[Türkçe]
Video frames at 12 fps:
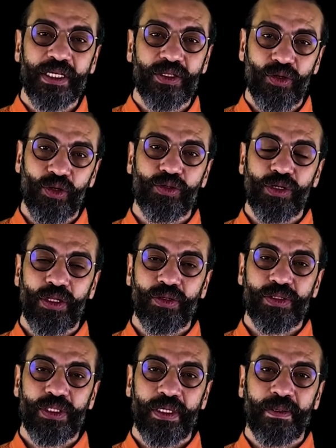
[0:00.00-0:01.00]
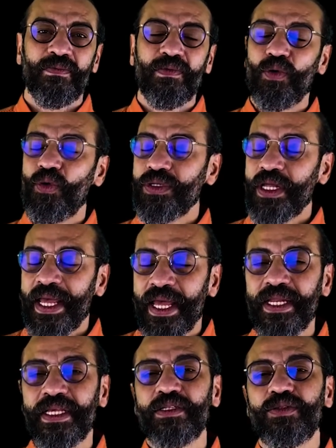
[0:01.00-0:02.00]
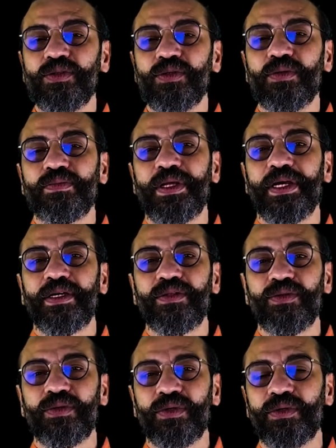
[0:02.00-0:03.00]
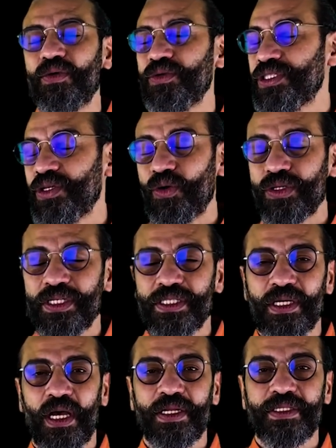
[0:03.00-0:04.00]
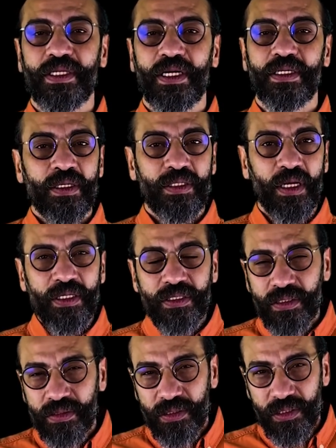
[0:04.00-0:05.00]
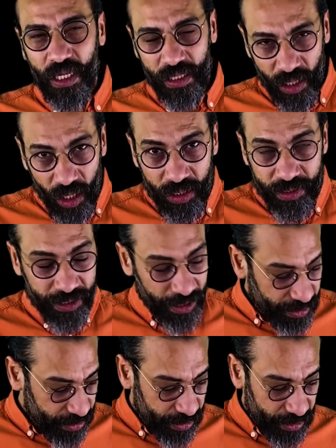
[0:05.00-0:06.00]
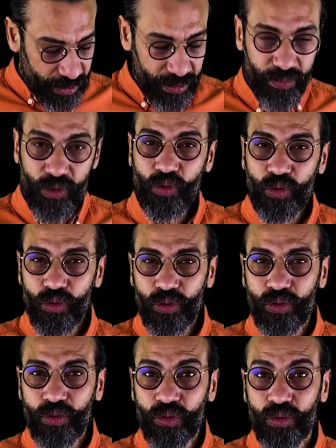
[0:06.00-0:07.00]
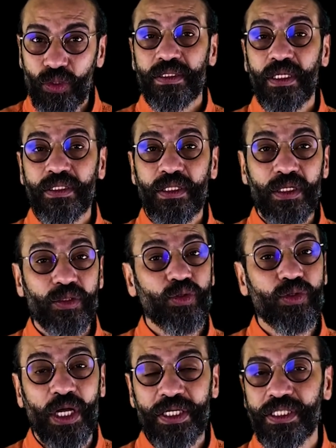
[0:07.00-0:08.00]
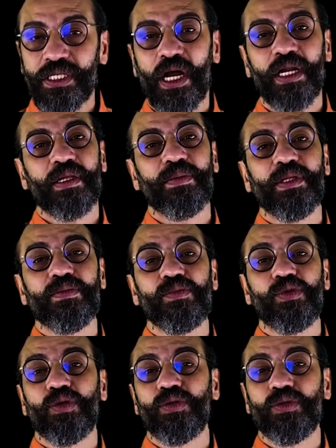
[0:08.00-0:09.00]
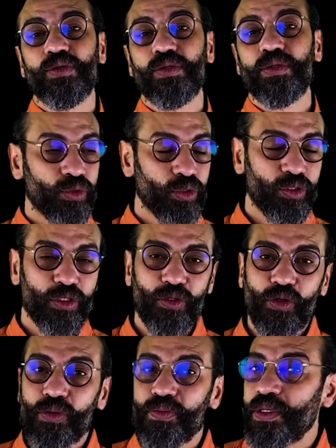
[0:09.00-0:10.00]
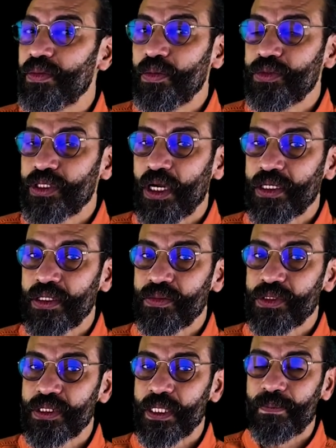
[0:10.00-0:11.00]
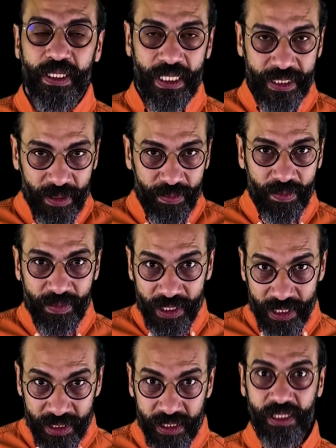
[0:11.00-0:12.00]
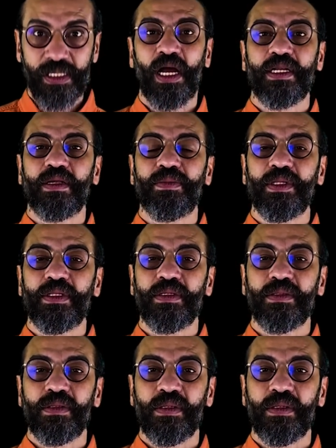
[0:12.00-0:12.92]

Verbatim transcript: gidiliyor güzel dostlar. Ve orada herkes şunu merak ediyor. O, oradaki sağlıkçılar. Ya sen 6 yaşındasın, bir çocuksun. Nasıl sudan çıkartabildin bu çocuğu? Çocuk da diyor ki bilmem çıkart demişti. Ya tamam da nasıl çıkartabildin?